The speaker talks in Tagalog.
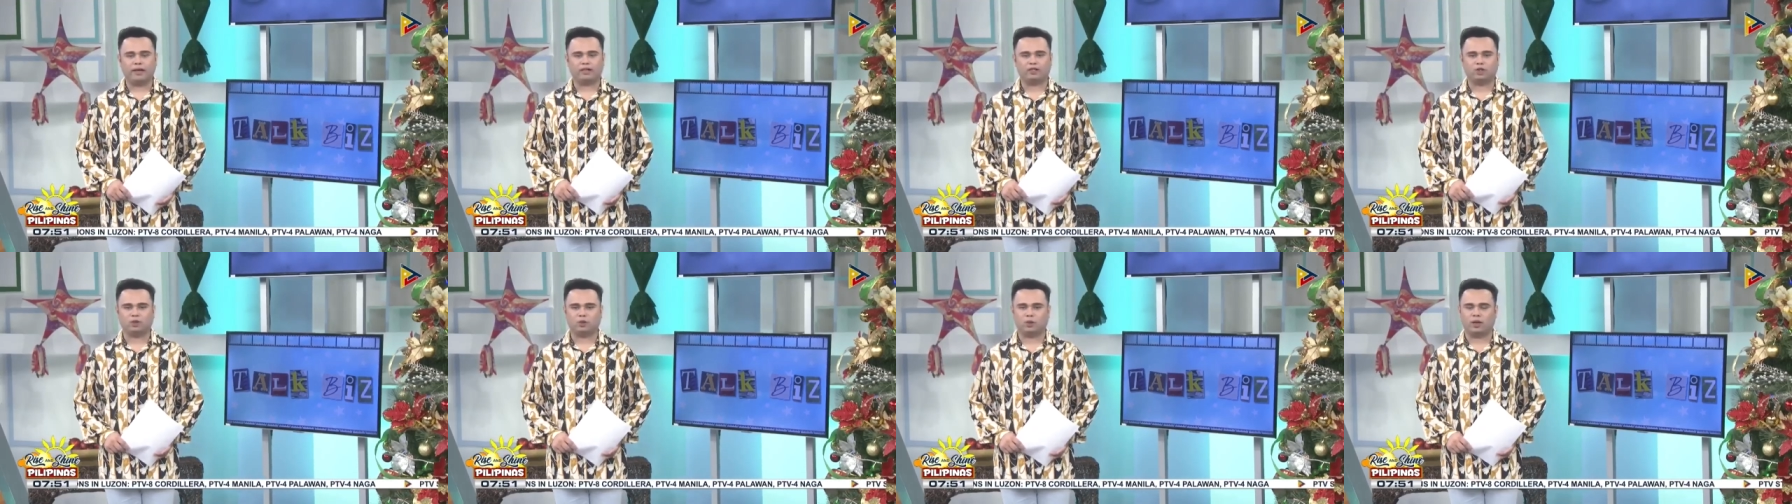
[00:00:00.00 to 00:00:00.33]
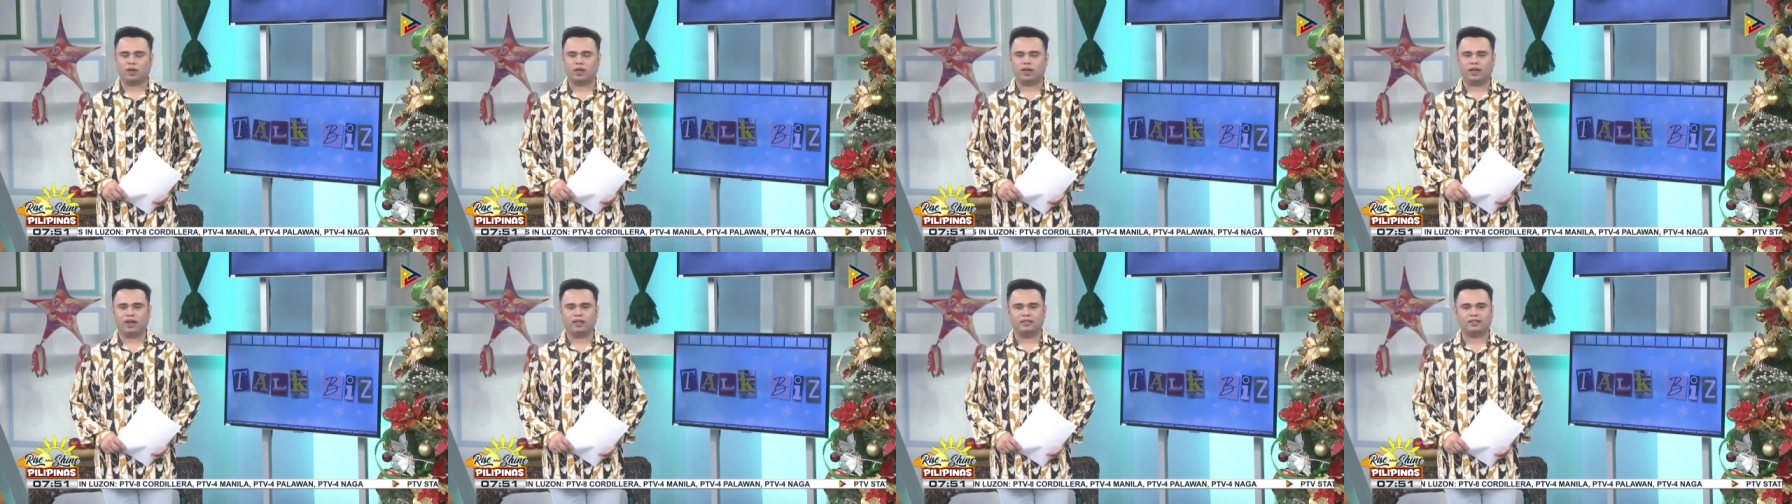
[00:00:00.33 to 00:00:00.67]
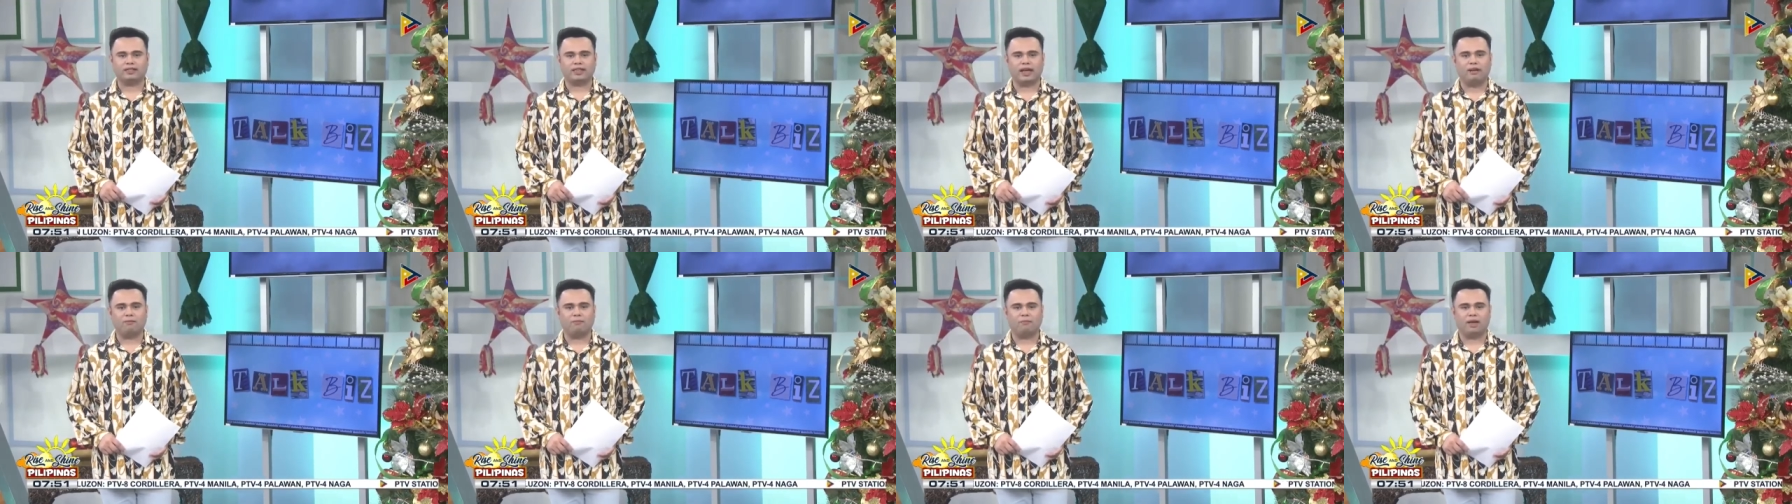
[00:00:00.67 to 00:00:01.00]
picture
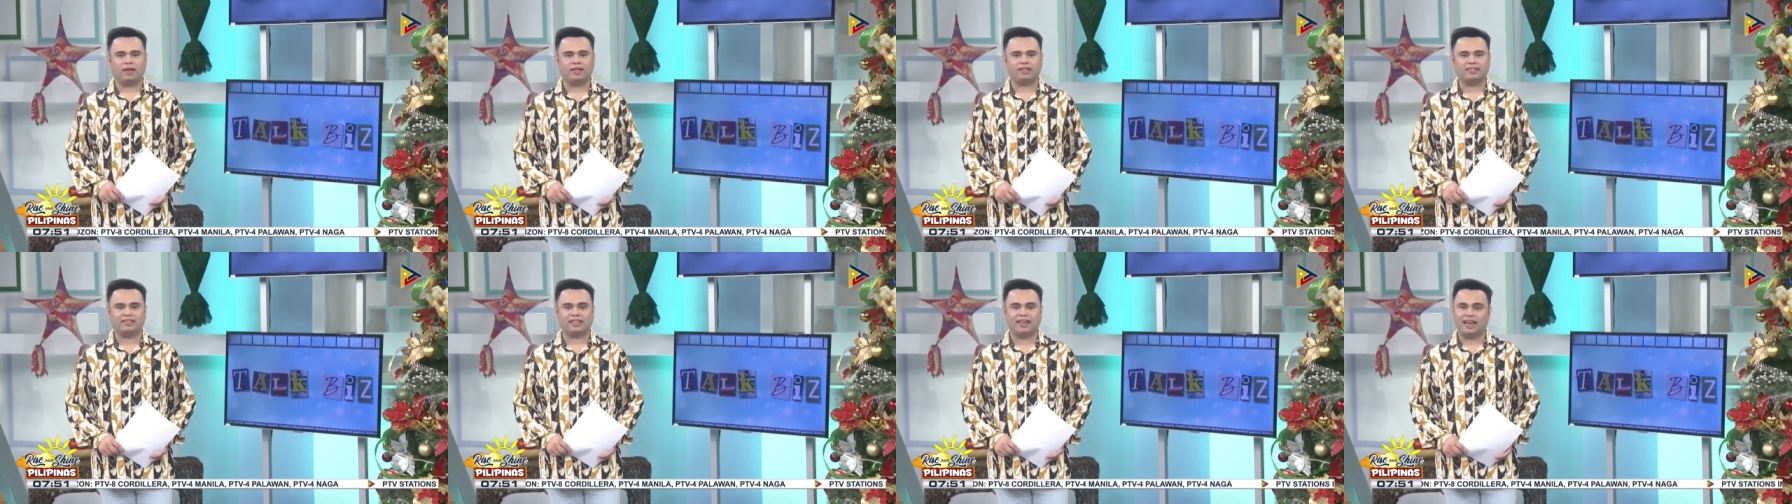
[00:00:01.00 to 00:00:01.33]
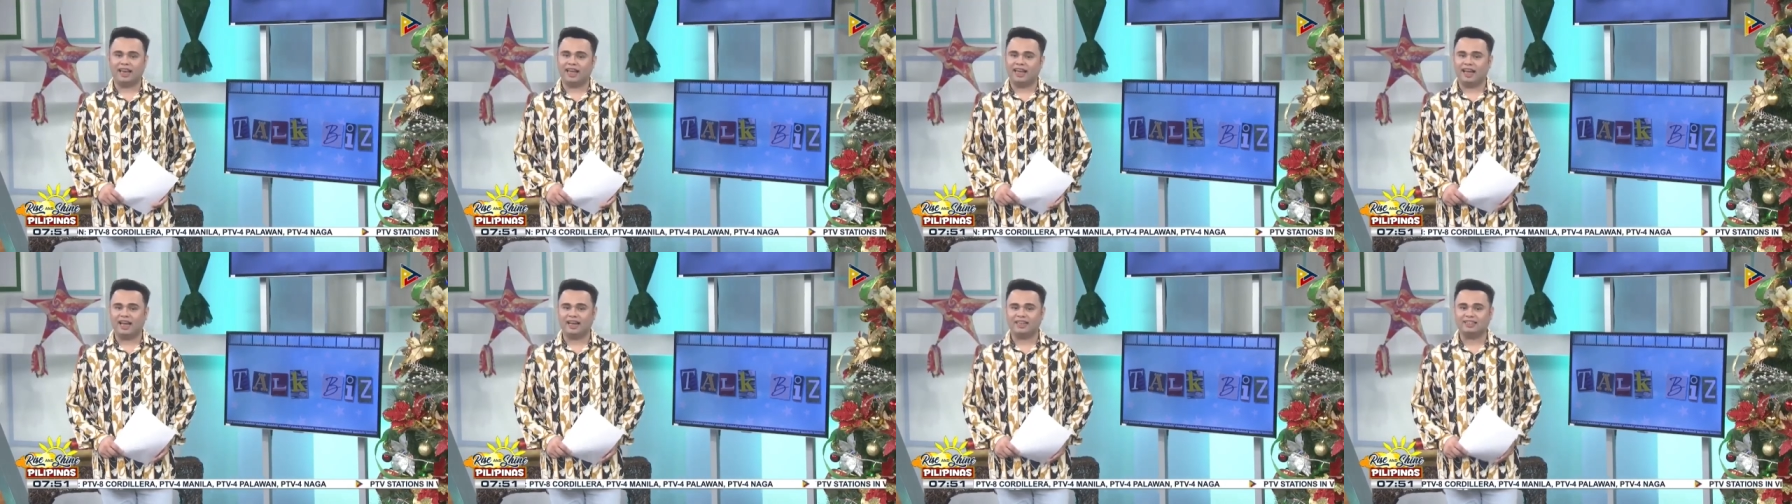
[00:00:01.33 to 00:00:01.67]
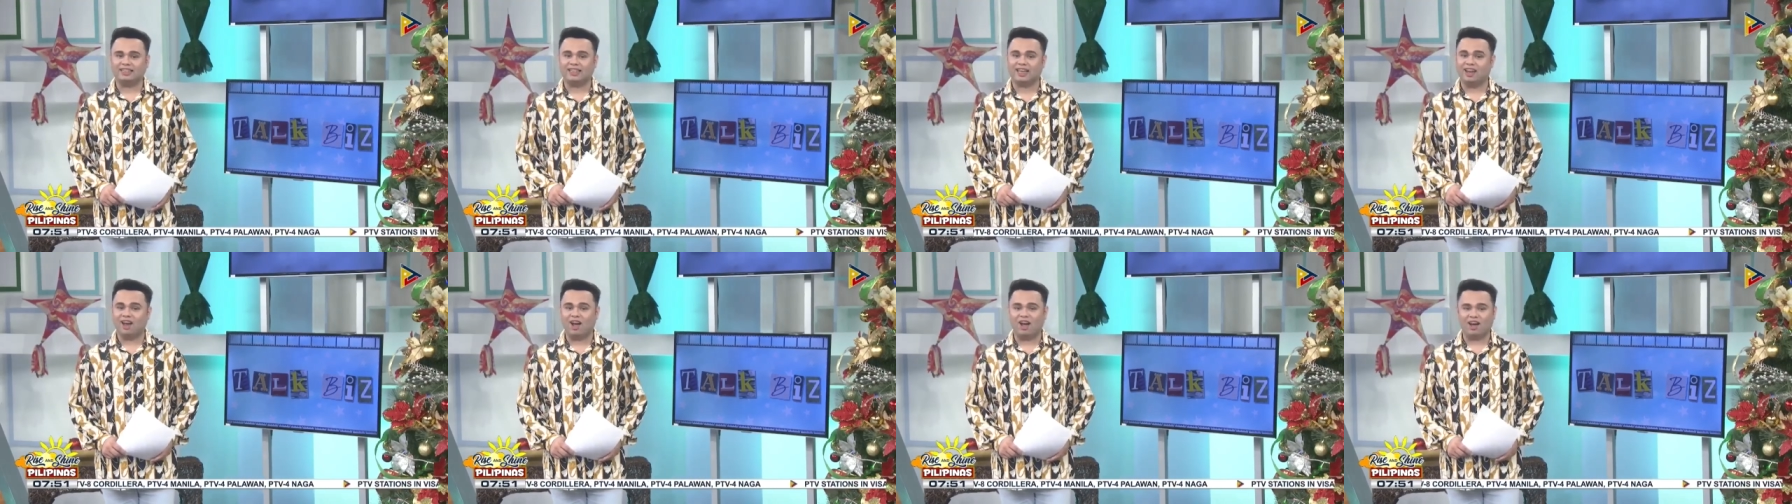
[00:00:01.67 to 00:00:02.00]
kasama si Lea
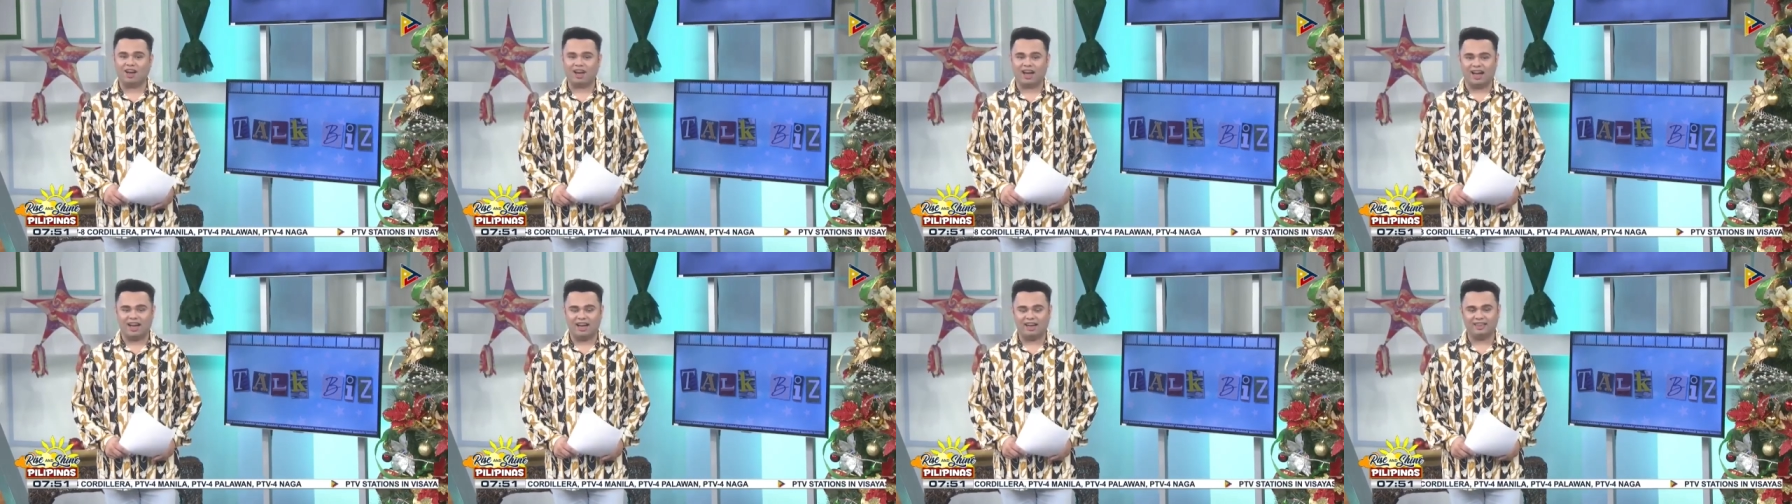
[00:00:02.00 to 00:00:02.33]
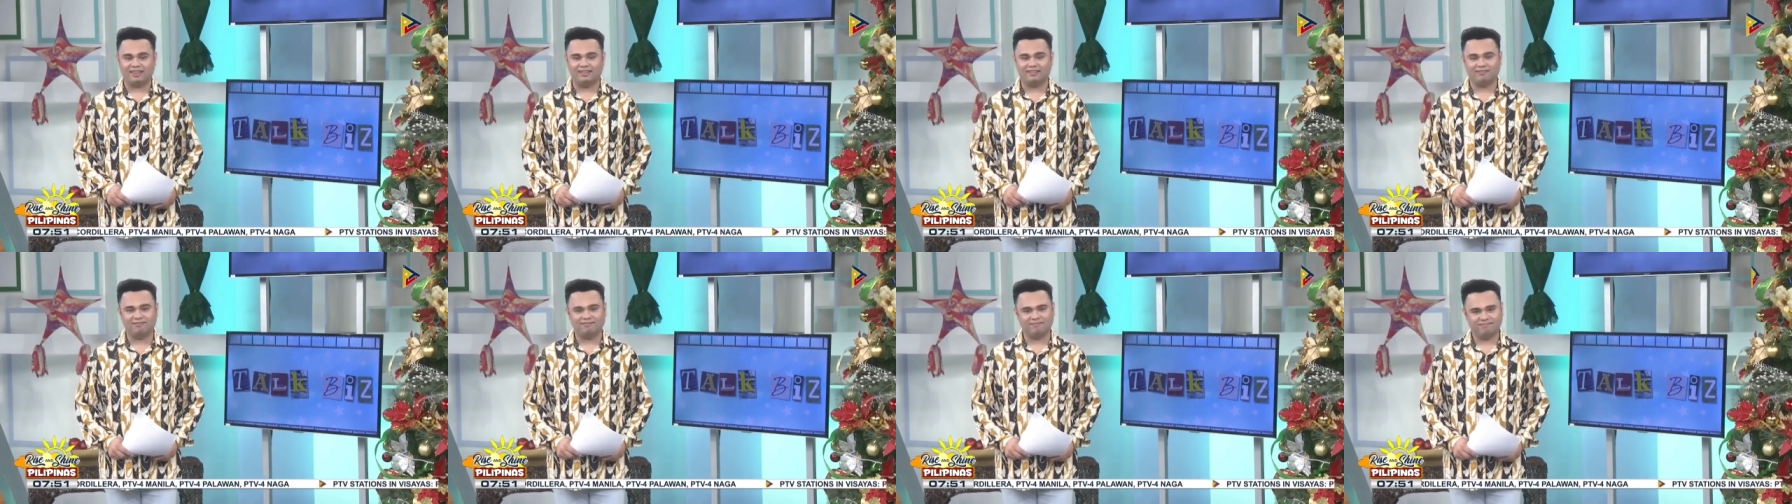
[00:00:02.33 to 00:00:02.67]
Salonga.